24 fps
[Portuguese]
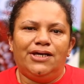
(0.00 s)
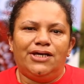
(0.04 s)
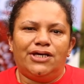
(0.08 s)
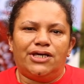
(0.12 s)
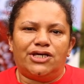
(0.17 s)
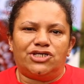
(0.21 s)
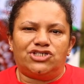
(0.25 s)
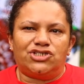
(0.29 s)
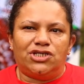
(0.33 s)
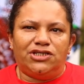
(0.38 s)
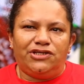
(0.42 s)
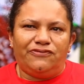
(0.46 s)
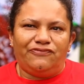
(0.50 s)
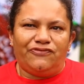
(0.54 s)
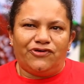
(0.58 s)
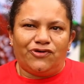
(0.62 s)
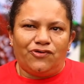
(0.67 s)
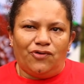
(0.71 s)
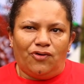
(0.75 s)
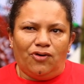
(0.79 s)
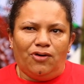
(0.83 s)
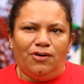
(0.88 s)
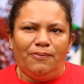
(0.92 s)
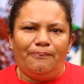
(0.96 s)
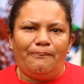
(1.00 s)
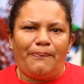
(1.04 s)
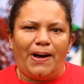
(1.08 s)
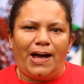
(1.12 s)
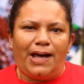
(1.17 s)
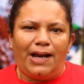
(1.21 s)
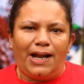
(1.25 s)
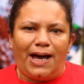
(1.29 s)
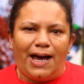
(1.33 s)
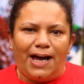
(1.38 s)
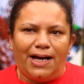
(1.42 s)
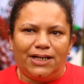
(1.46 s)
que a gente ficou
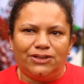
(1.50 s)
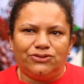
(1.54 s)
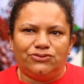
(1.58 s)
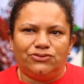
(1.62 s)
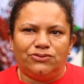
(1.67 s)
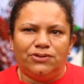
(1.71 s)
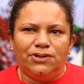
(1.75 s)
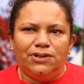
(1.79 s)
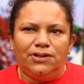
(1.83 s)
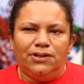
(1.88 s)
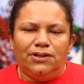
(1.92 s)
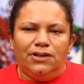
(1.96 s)
parado,